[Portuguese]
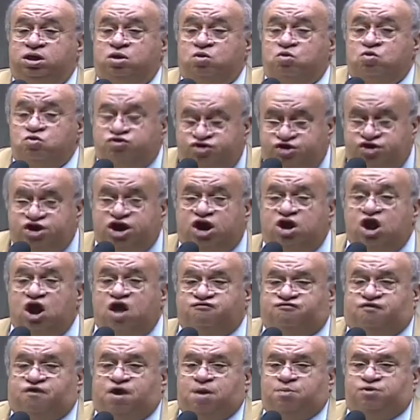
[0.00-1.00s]
Um dia
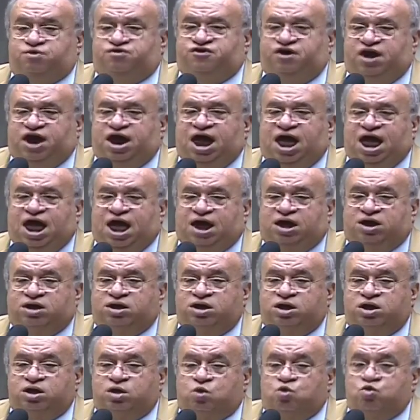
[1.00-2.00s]
nós vamos chegar,